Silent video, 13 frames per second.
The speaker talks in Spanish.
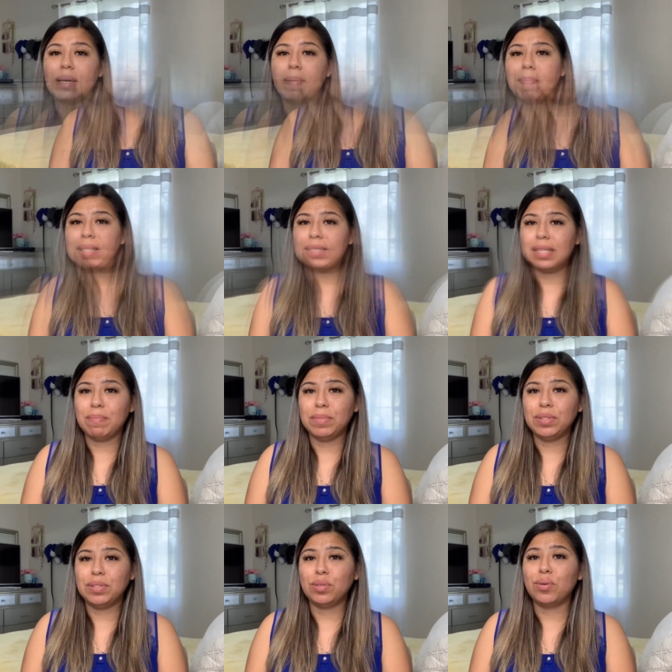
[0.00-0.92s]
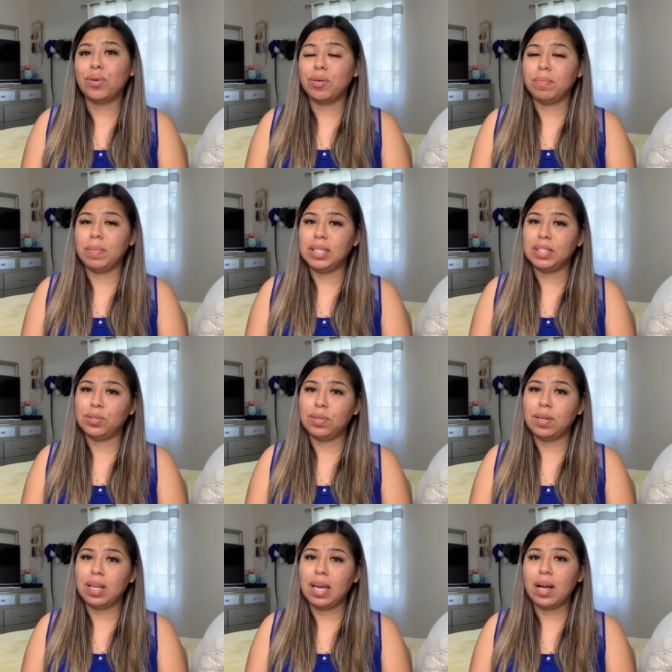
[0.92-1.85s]
empecemos con mi
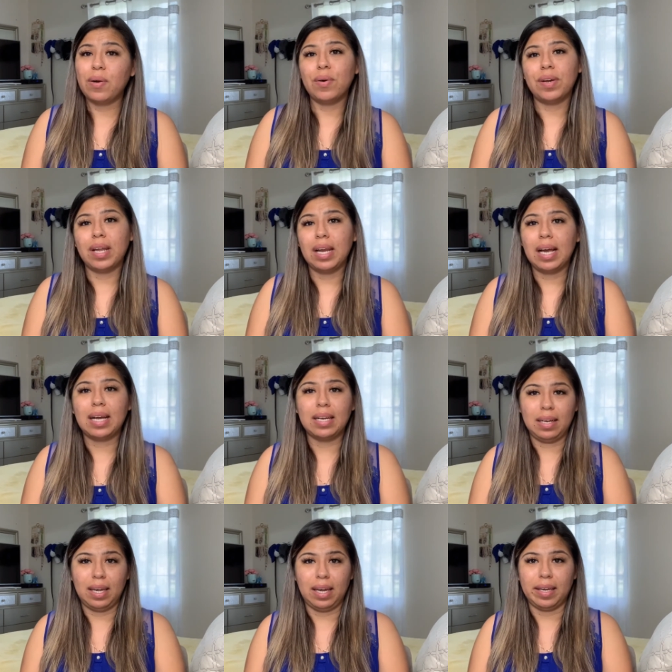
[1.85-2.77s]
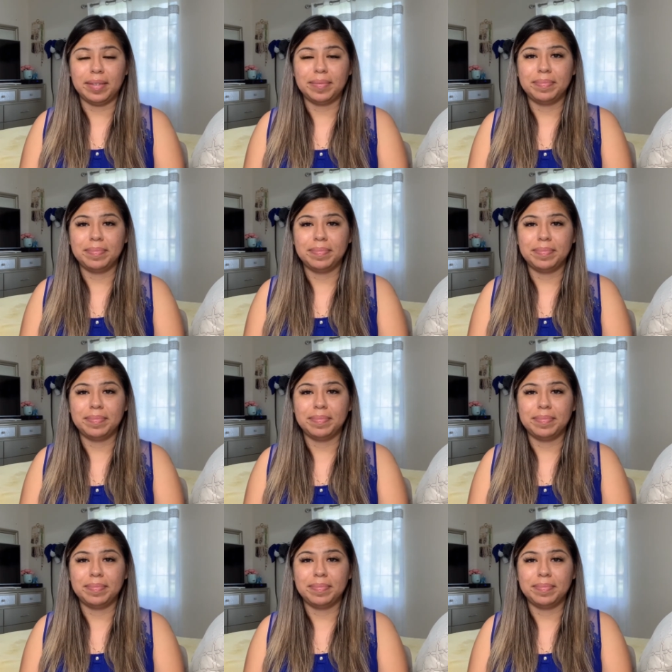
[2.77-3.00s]
historia con el acné.